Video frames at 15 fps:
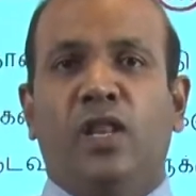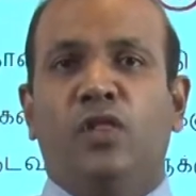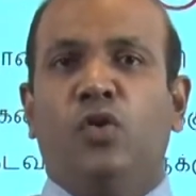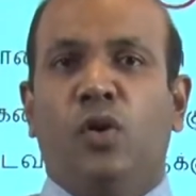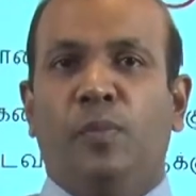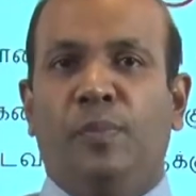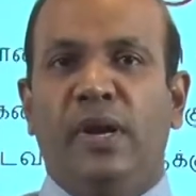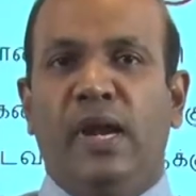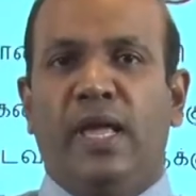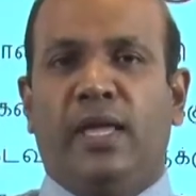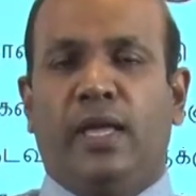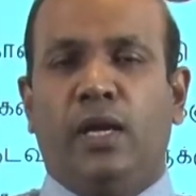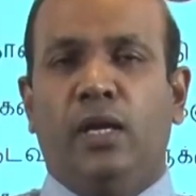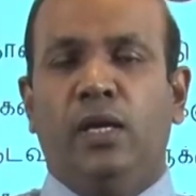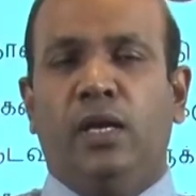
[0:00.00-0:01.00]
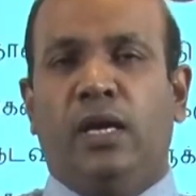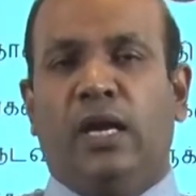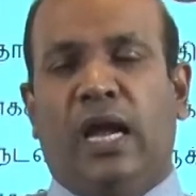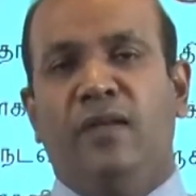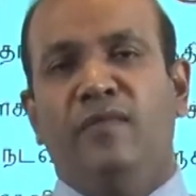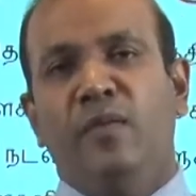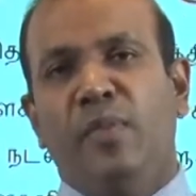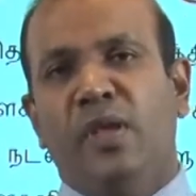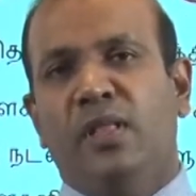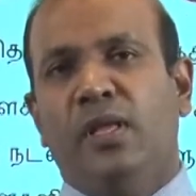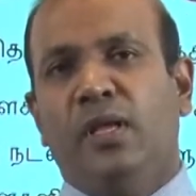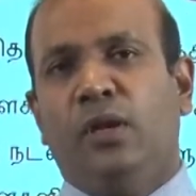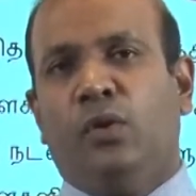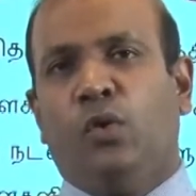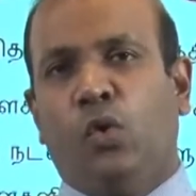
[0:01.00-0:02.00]
இருந்த ஒரு பிள்ளைக்கு கல்வி மீது
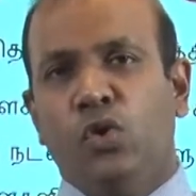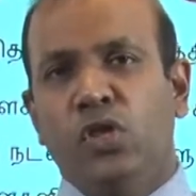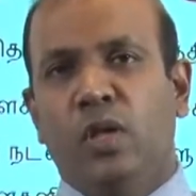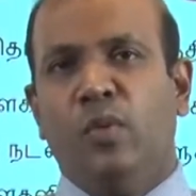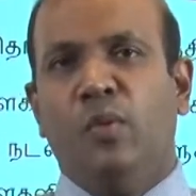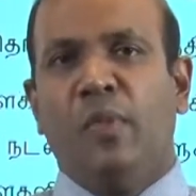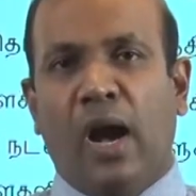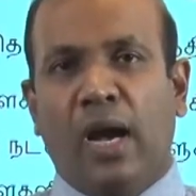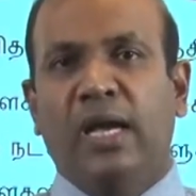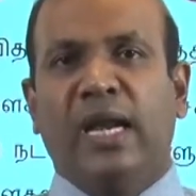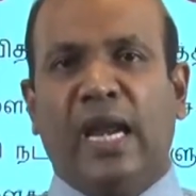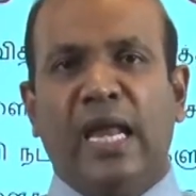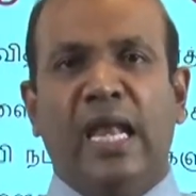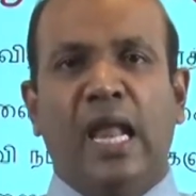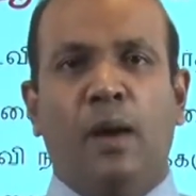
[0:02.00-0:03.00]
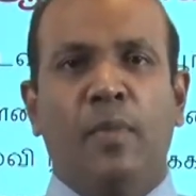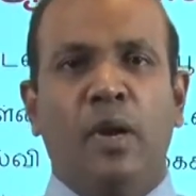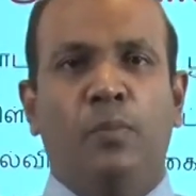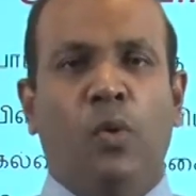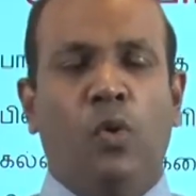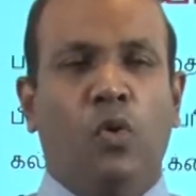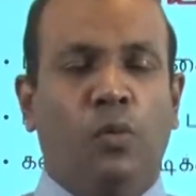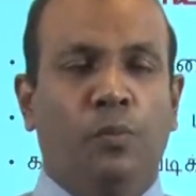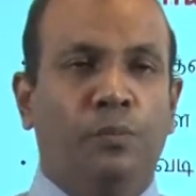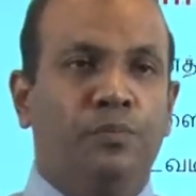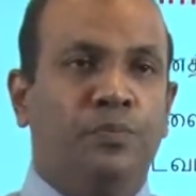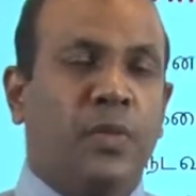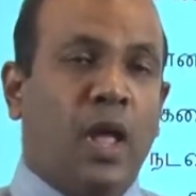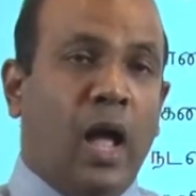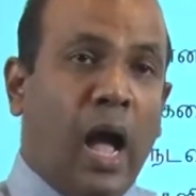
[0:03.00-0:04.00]
கொஞ்சமும் அக்கறை இல்லாமல் போகும்
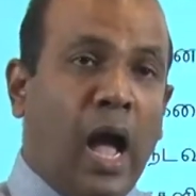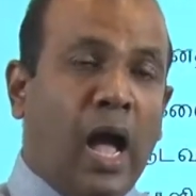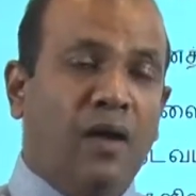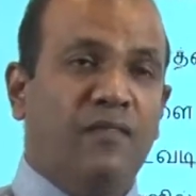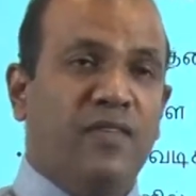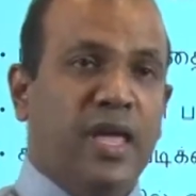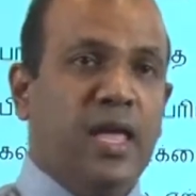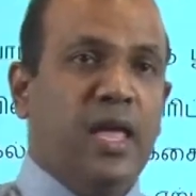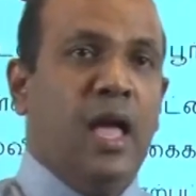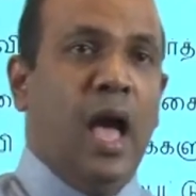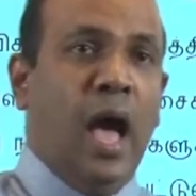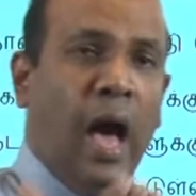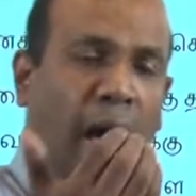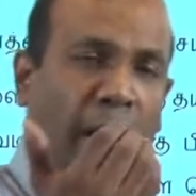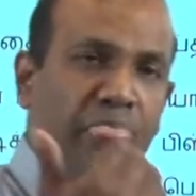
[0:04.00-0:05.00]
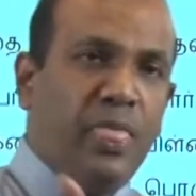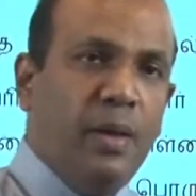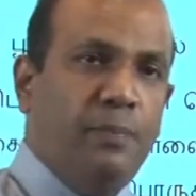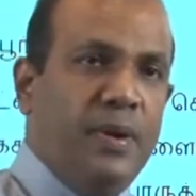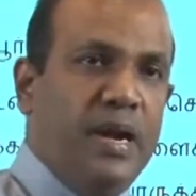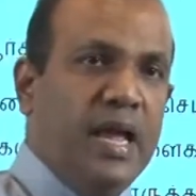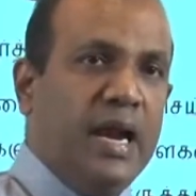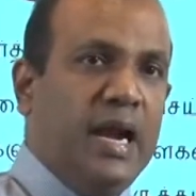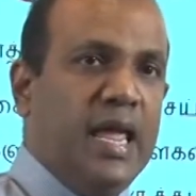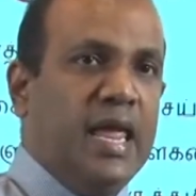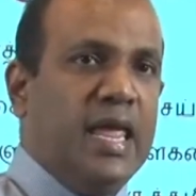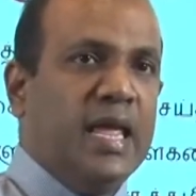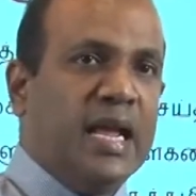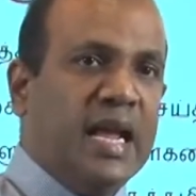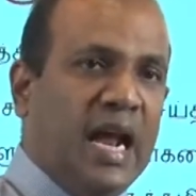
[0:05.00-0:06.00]
ஆகவே அந்த பிள்ளைகளை
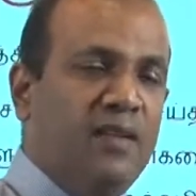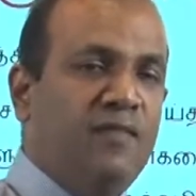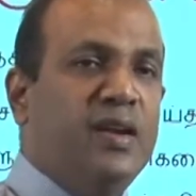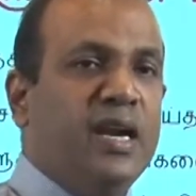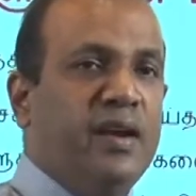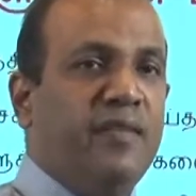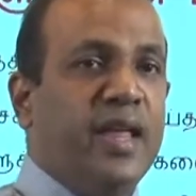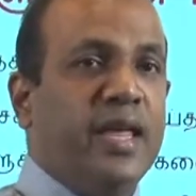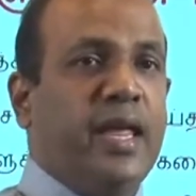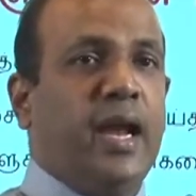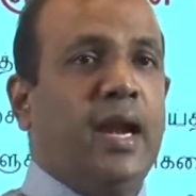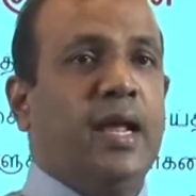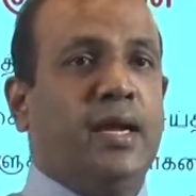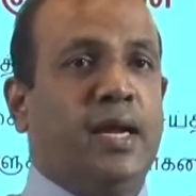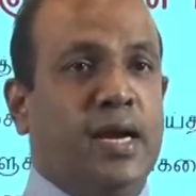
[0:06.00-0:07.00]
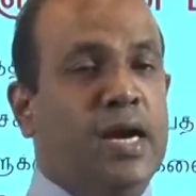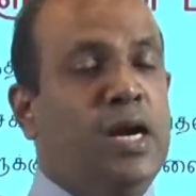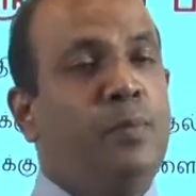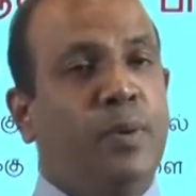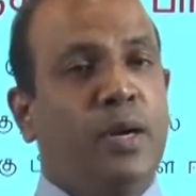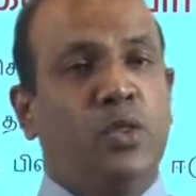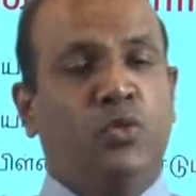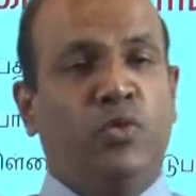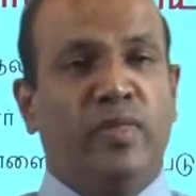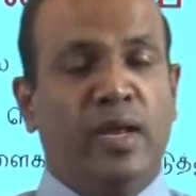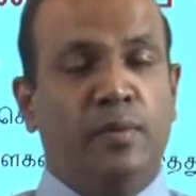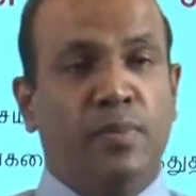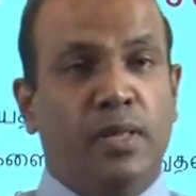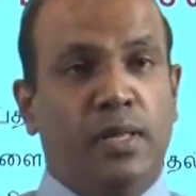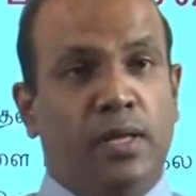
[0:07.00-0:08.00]
கல்வி நடவடிக்கைகளுக்கு ஈடுபடுத்துவது
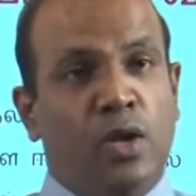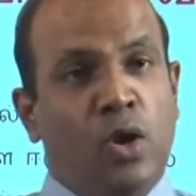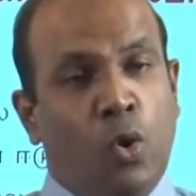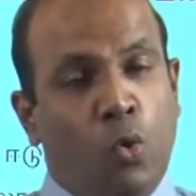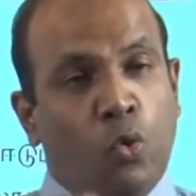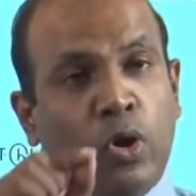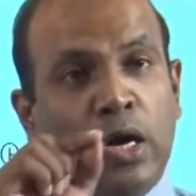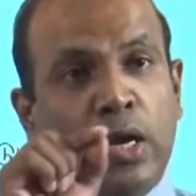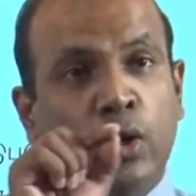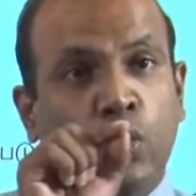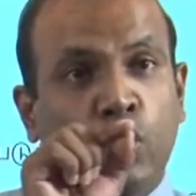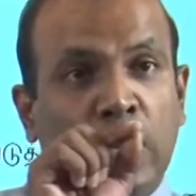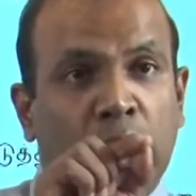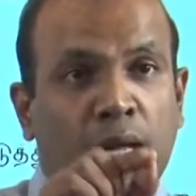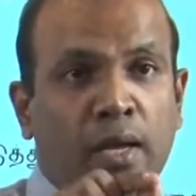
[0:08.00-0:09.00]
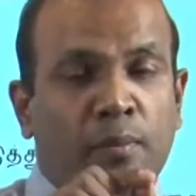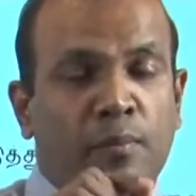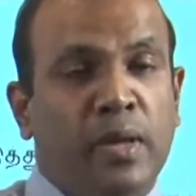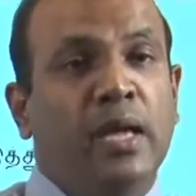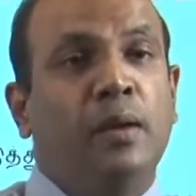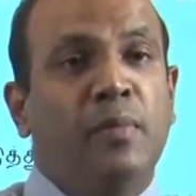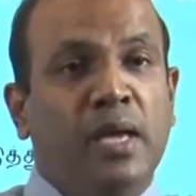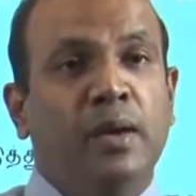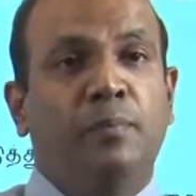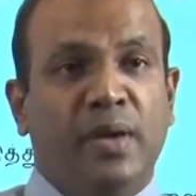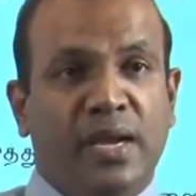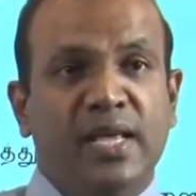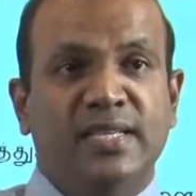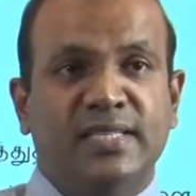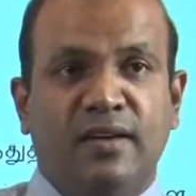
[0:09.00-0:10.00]
என்பது உங்களுக்கு உள்ள மிக மிக
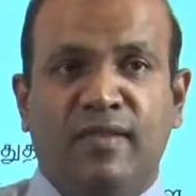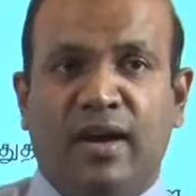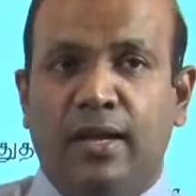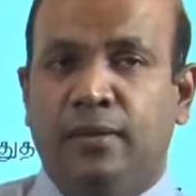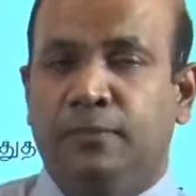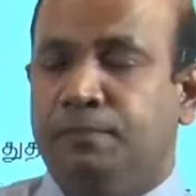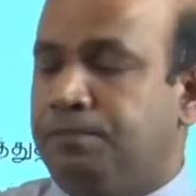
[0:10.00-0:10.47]
பெரிய சவால்